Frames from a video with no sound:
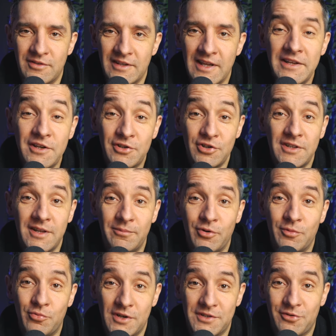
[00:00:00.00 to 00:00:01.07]
ja nie czytam
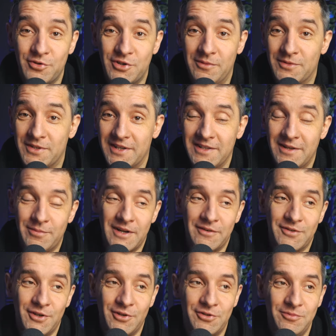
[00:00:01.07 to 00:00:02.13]
o płaskoziemcach,
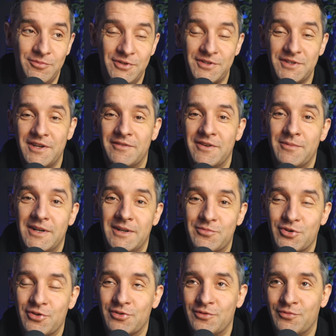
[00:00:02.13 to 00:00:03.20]
naprawdę o tym nic nie wiem, ale
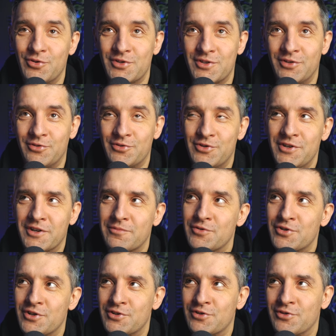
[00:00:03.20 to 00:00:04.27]
przygotowując ten odcinek,
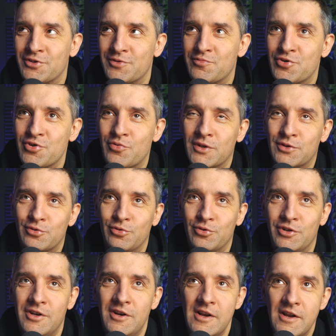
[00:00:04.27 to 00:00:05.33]
myślę, że to jest przykład,
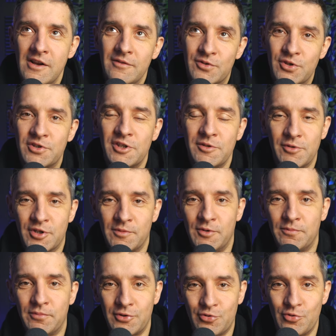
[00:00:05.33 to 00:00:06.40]
który wszyscy
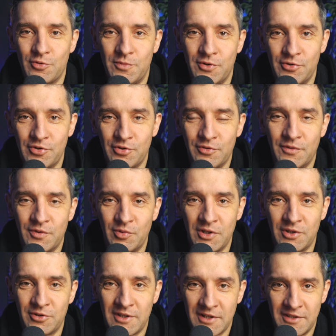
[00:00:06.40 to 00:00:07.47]
możemy poczuć, bo on się
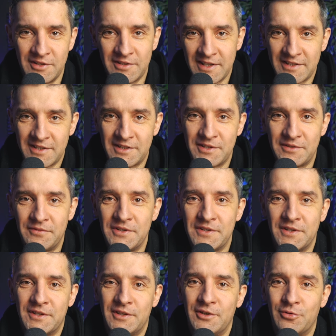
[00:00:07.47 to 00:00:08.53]
odwołuje do takich zasad z
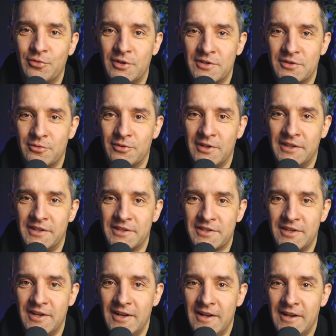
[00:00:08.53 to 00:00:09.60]
fizyki, które są dla
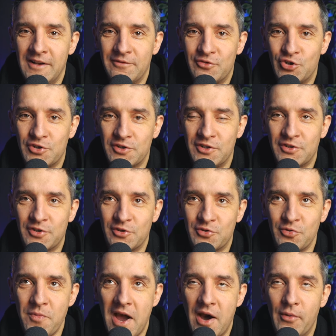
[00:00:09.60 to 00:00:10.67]
nas wszystkich
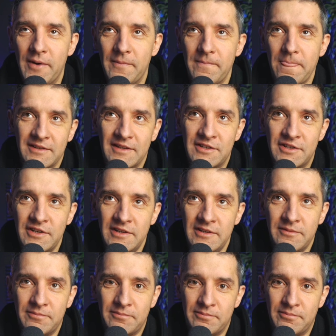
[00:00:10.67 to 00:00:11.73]
zrozumiałe.
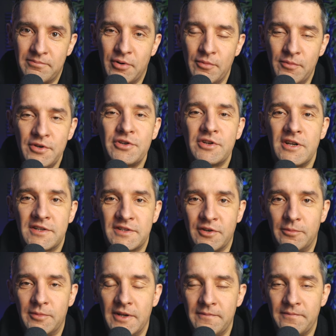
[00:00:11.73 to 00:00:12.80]
Jeżeli pomyślę
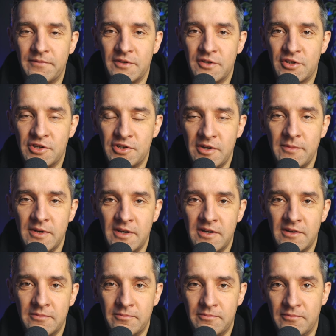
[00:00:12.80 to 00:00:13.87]
sobie, że
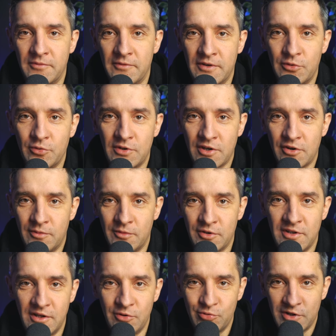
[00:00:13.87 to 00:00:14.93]
Ziemia według tego
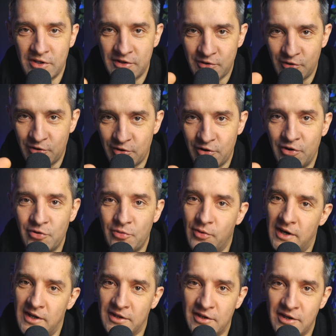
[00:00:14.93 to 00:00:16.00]
modelu, że jest okrągła i